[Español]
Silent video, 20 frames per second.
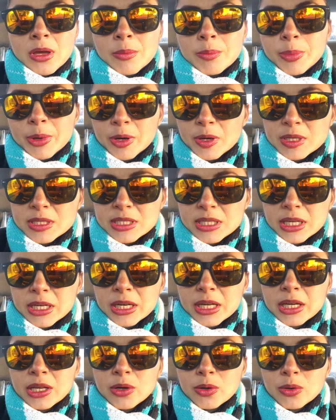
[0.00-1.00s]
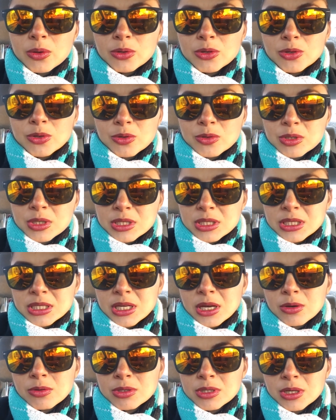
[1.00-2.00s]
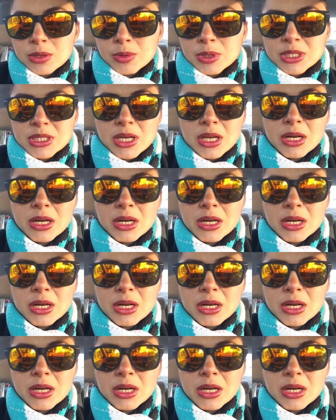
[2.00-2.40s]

Pero este enero, yo no sé si es a consecuencia